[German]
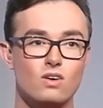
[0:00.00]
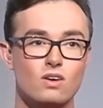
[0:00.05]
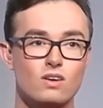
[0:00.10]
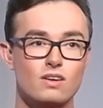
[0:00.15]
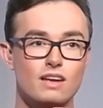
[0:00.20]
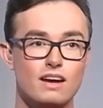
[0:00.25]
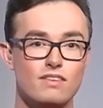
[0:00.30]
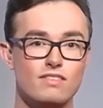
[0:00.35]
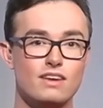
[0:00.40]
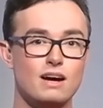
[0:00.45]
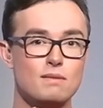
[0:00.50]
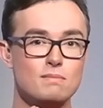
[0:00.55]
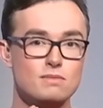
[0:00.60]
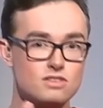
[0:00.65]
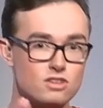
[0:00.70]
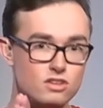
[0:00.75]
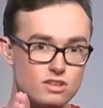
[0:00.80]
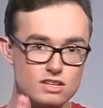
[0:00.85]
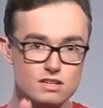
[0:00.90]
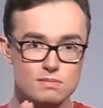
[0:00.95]
Ja, wir haben es
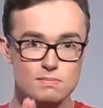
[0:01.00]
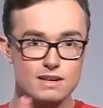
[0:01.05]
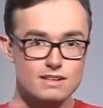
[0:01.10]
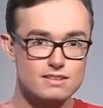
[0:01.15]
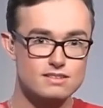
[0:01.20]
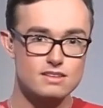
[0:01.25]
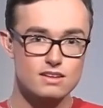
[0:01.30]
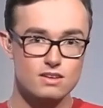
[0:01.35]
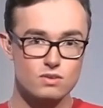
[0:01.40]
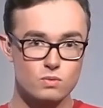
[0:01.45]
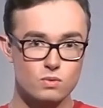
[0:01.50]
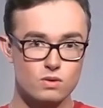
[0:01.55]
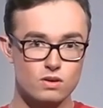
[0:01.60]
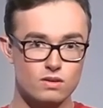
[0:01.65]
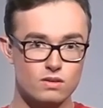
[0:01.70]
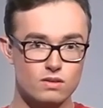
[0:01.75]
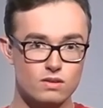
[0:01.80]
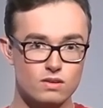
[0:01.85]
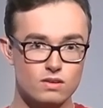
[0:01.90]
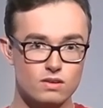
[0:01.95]
noch nicht mal 10
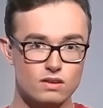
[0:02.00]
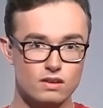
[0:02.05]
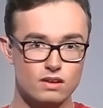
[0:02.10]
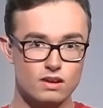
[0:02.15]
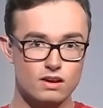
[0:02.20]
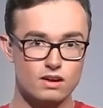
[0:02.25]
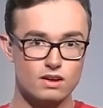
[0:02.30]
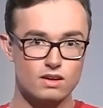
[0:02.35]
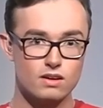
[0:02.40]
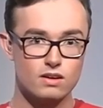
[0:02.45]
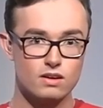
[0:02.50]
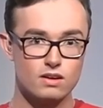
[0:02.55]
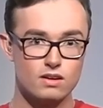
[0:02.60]
Uhr. Ja.